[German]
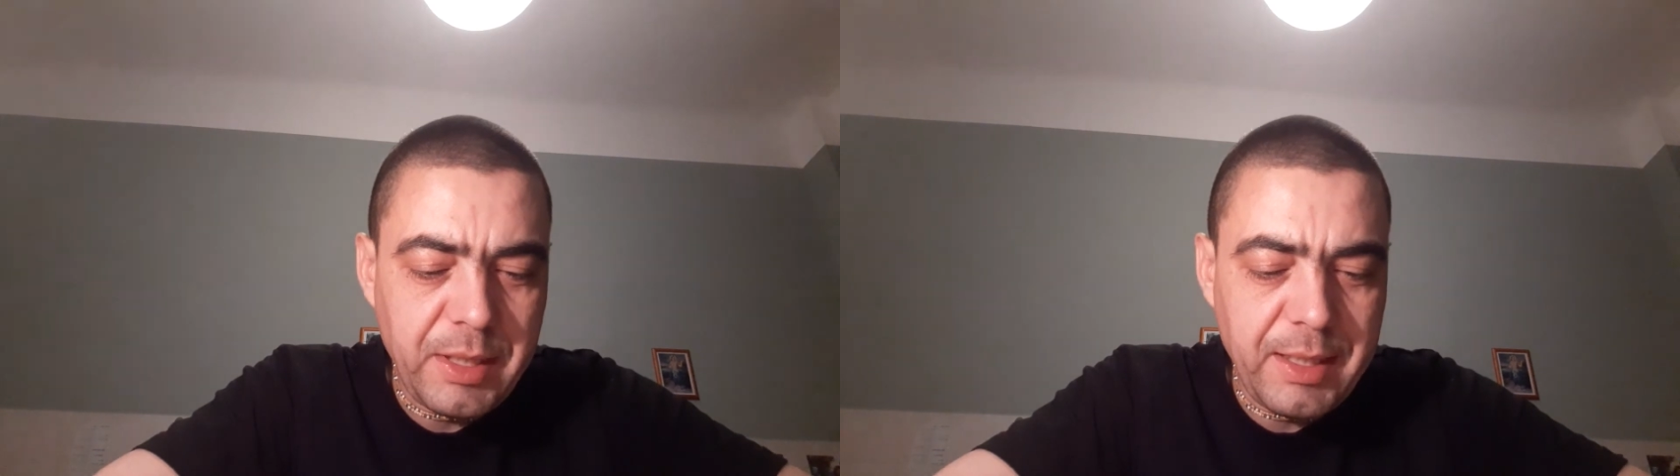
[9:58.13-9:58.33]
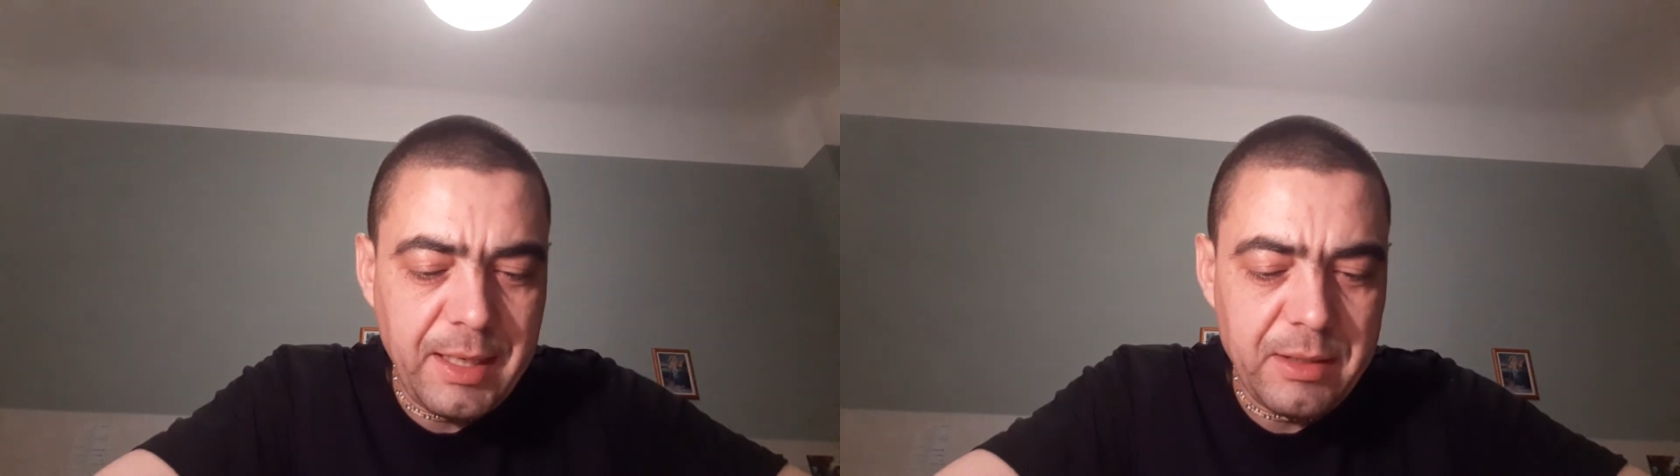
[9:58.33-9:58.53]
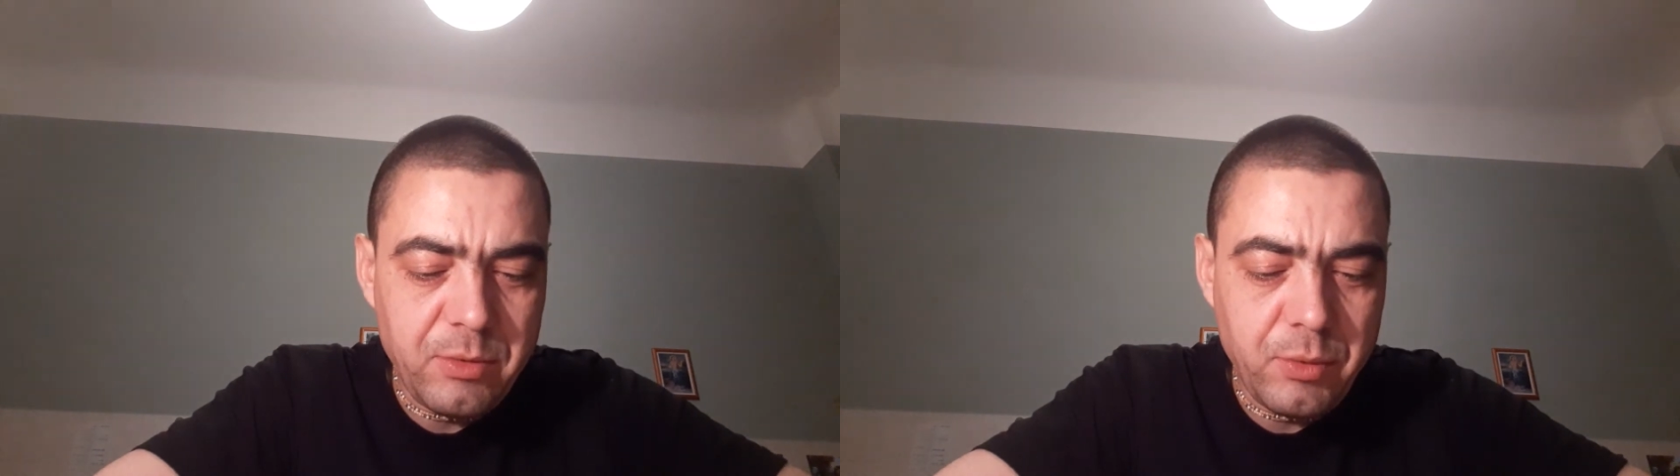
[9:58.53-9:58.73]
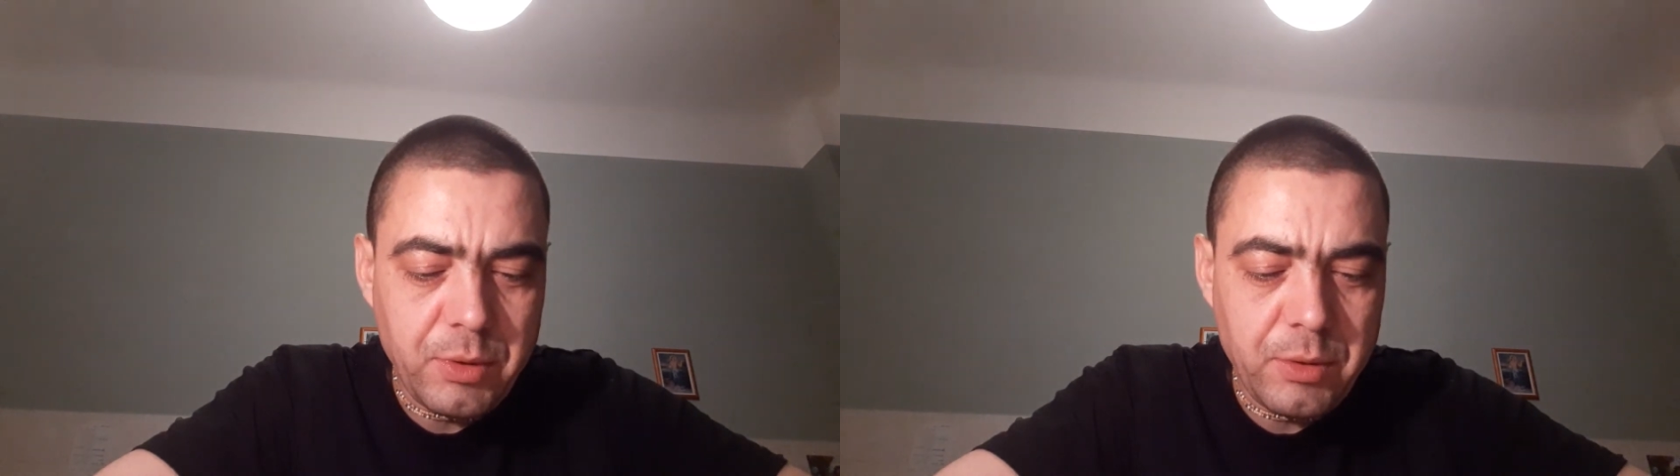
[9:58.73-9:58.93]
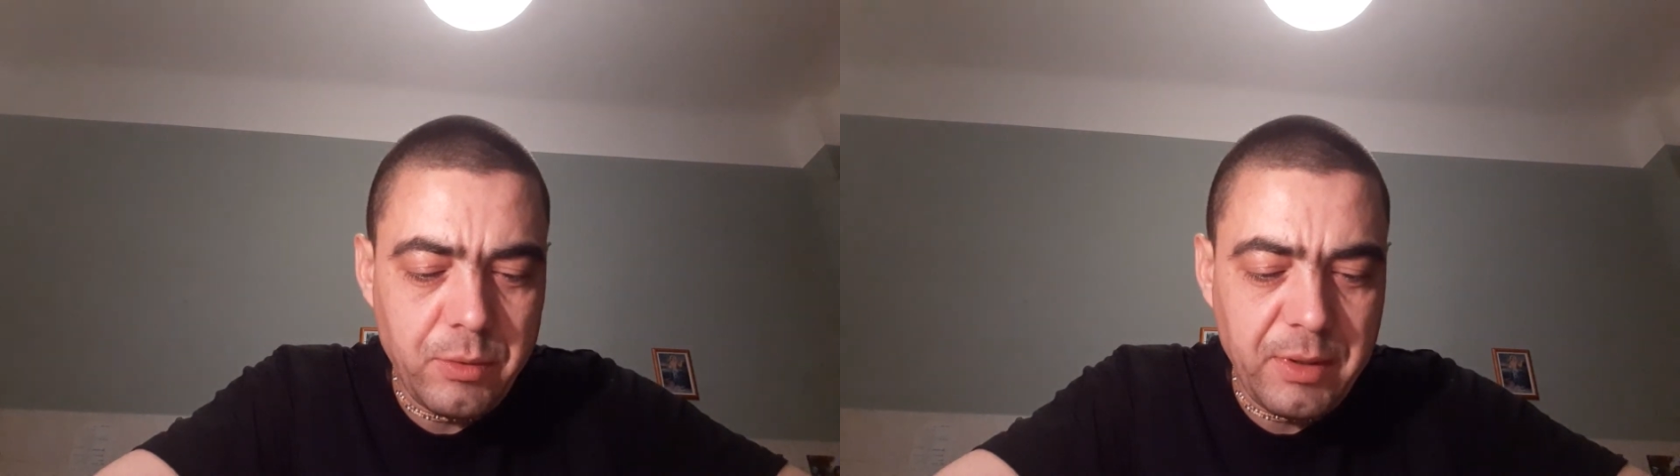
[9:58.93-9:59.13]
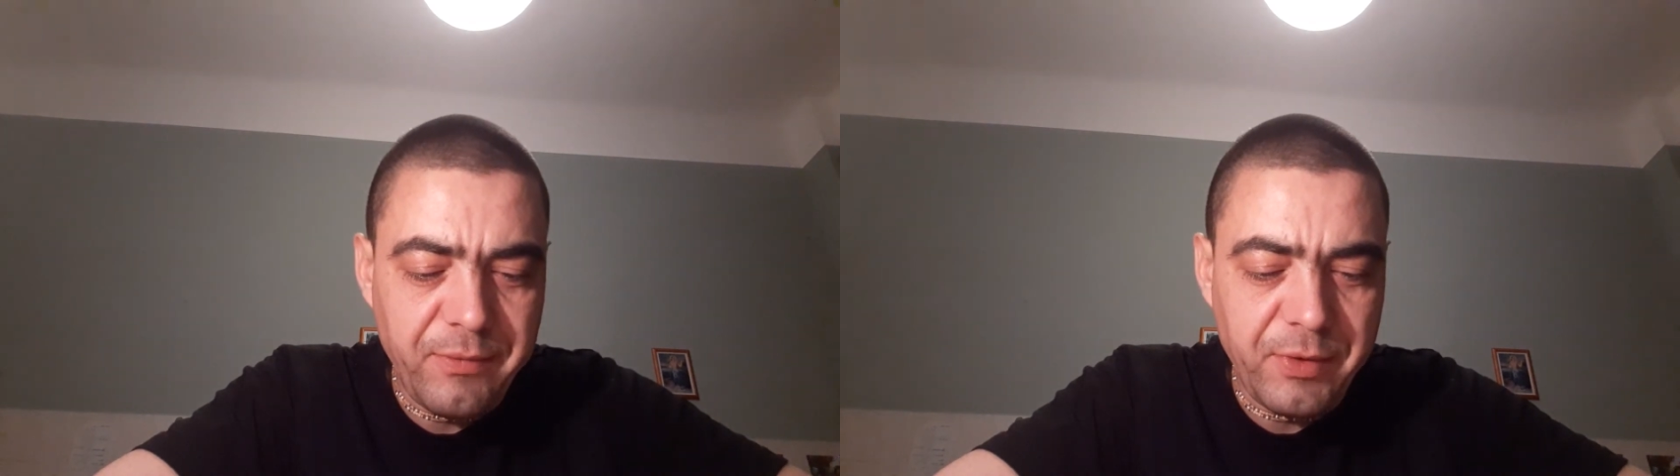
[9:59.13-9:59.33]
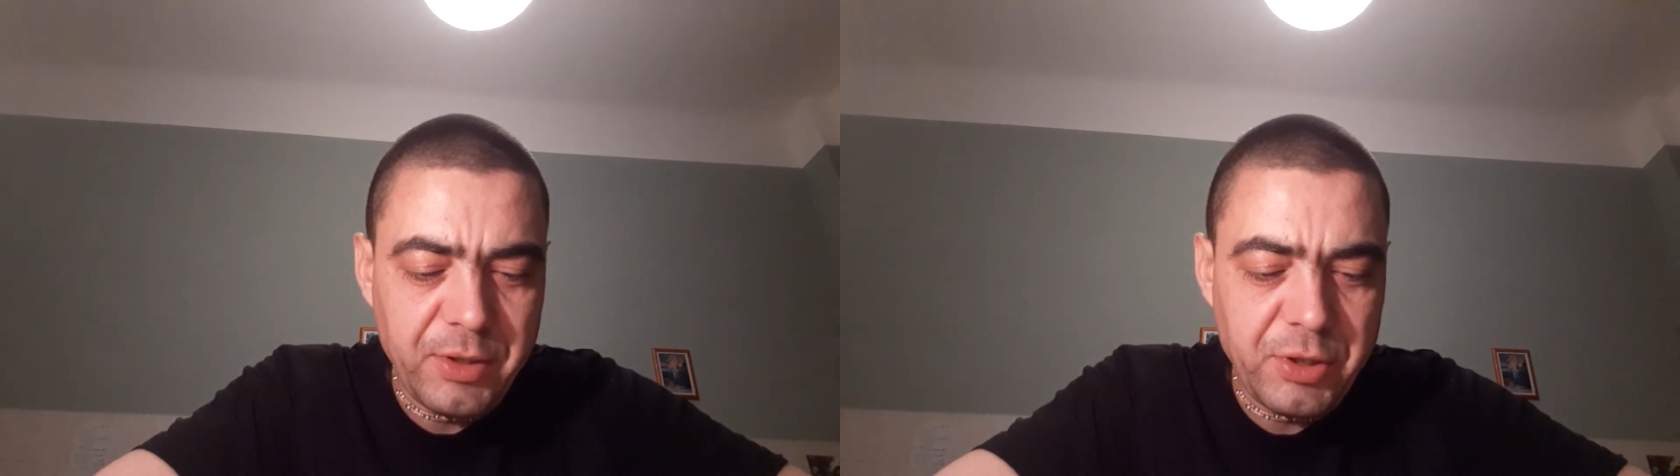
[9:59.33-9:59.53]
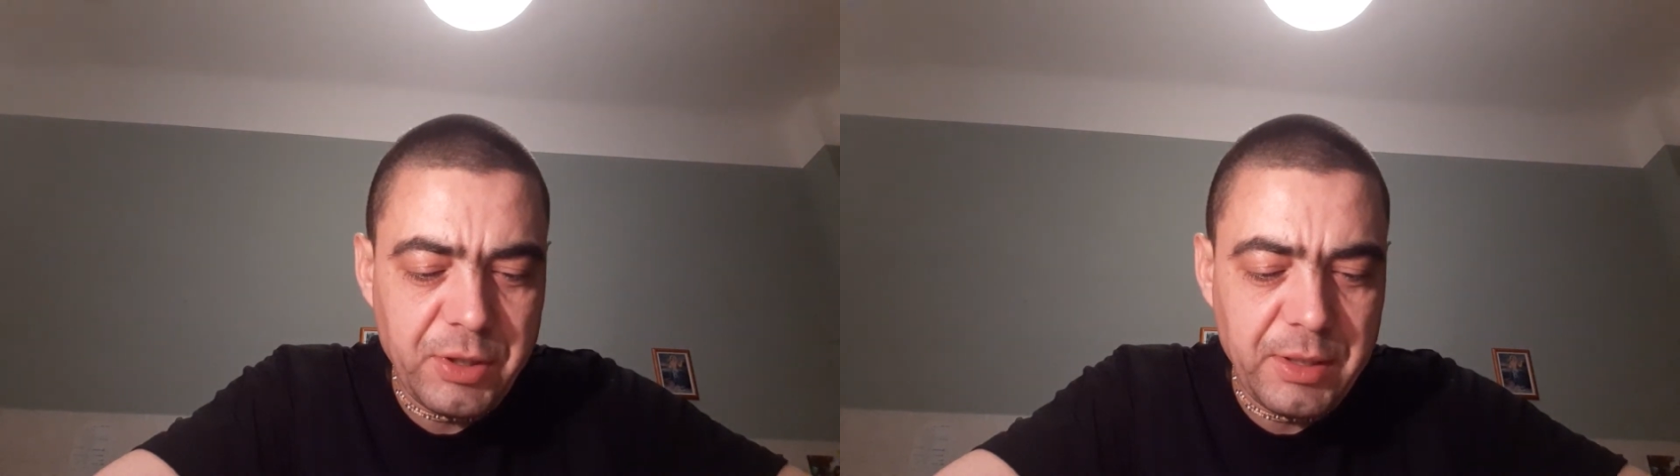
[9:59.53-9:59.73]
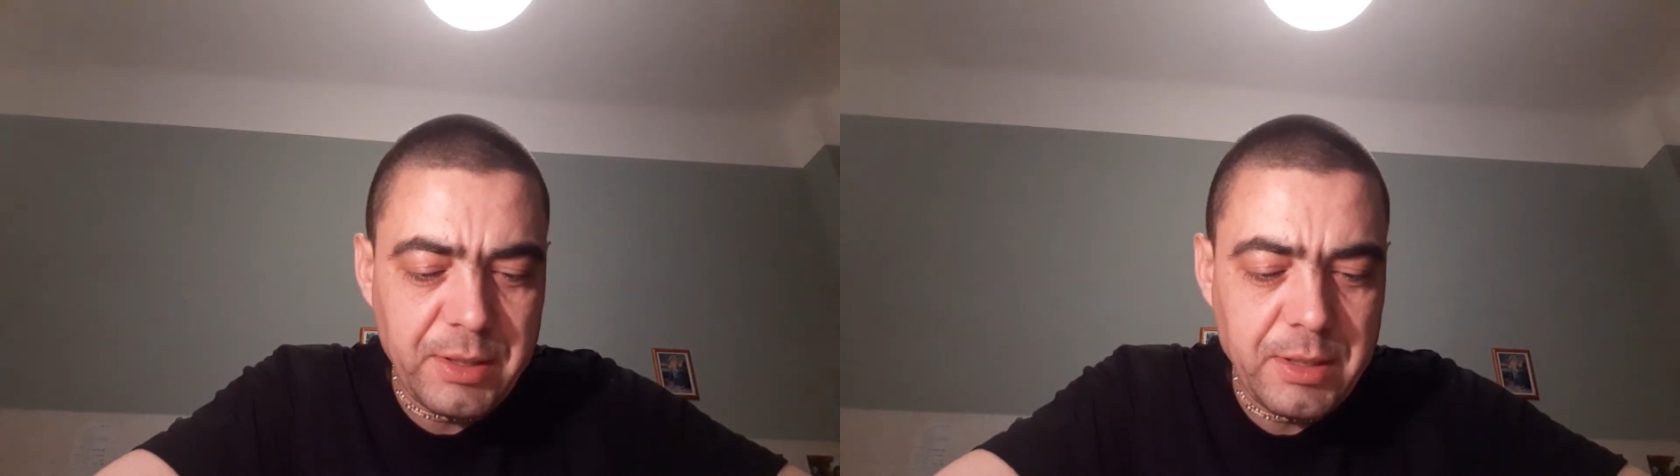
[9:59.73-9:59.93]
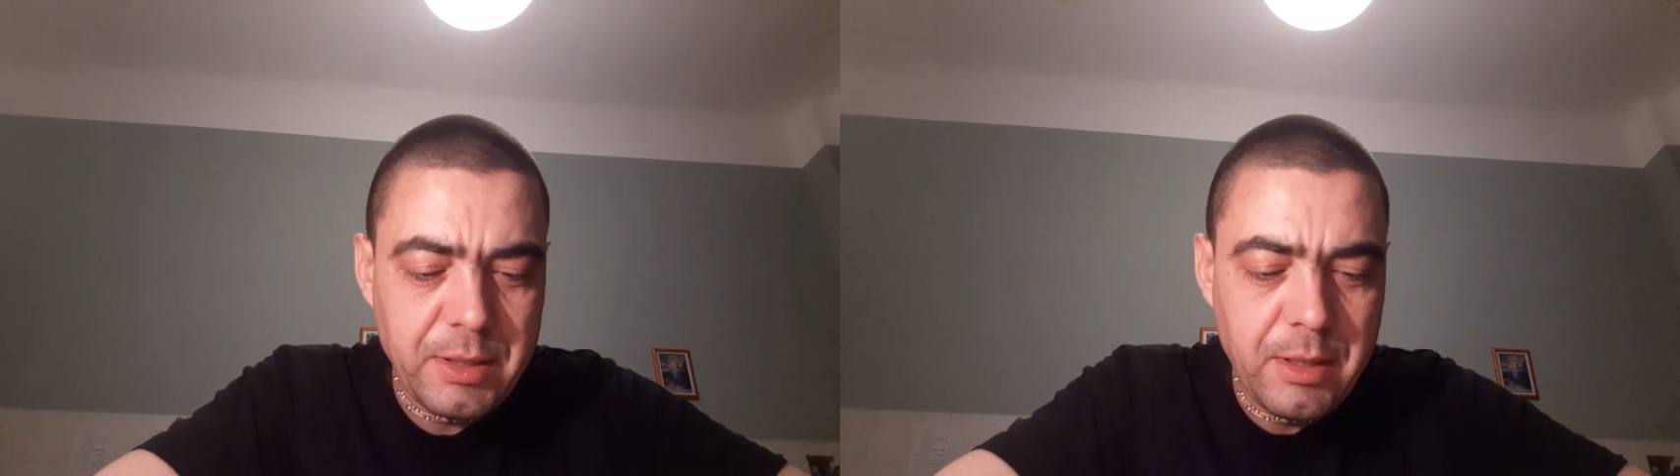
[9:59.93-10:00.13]
Yadus und der
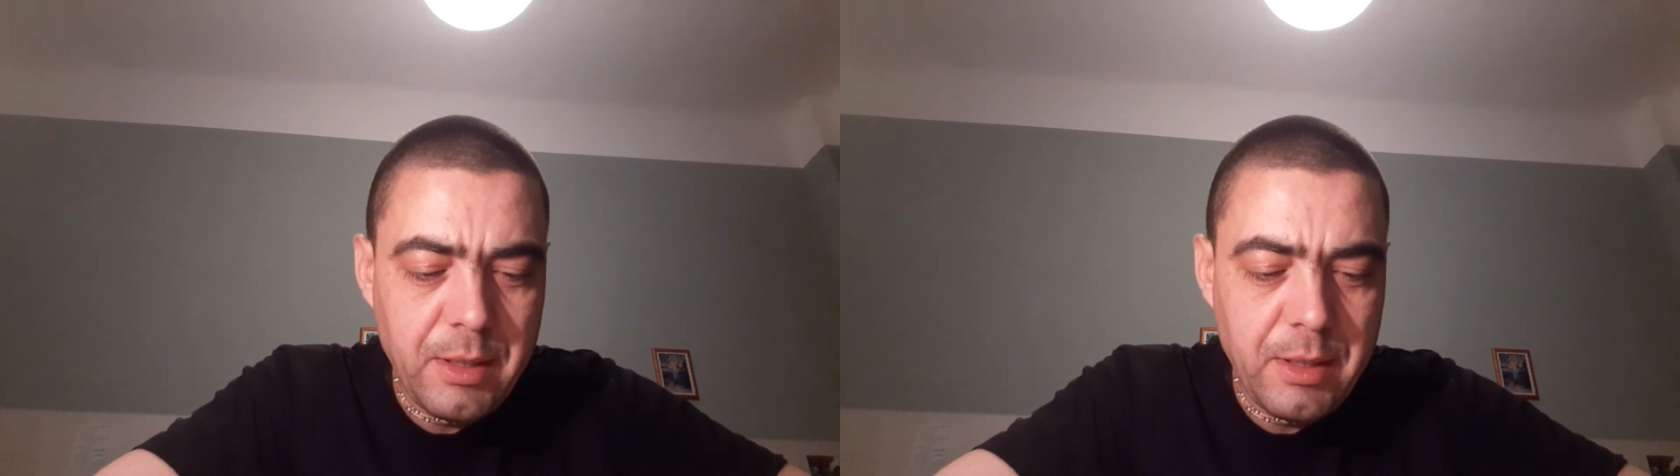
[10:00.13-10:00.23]
Frischnis